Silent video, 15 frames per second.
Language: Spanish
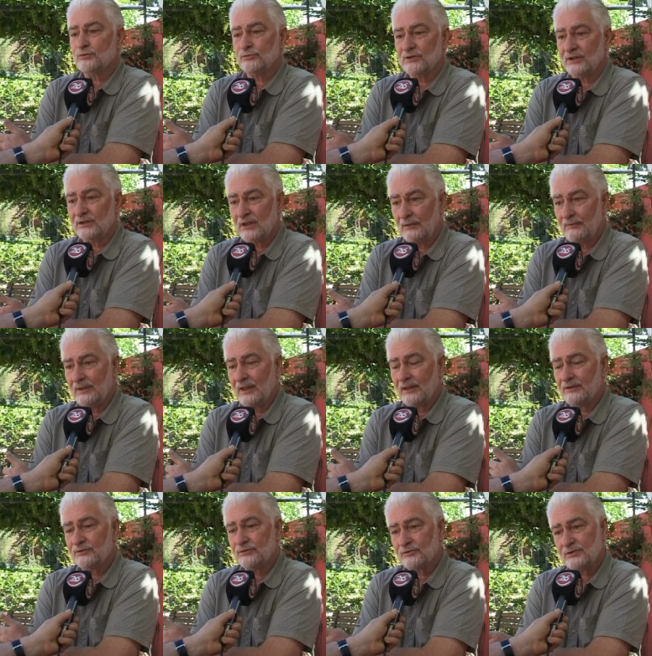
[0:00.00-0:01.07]

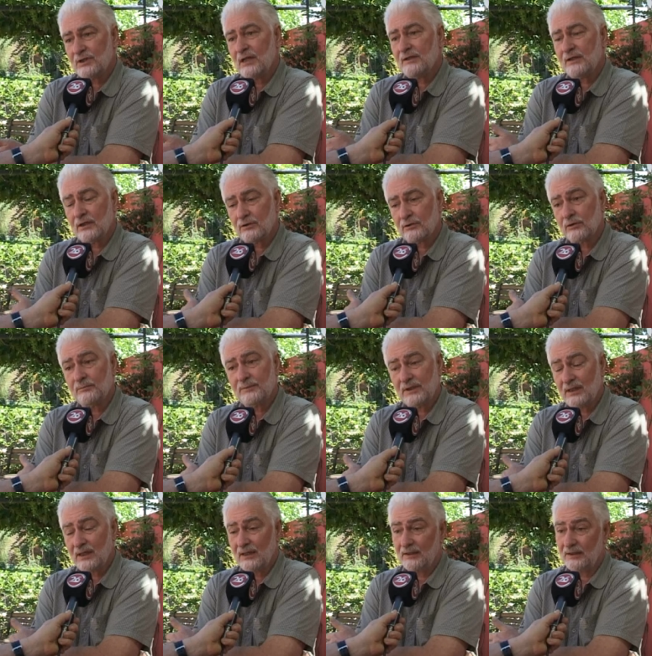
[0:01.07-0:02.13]
sustentabilidad ni social ni
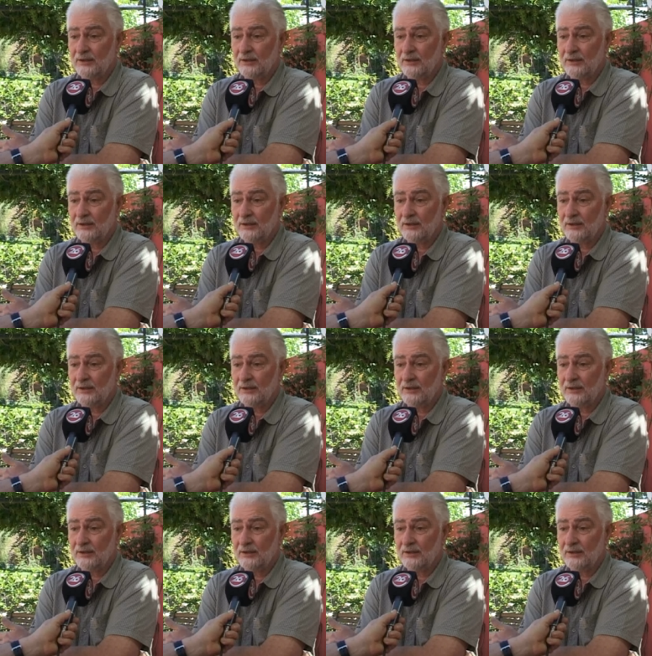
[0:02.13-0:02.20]
económica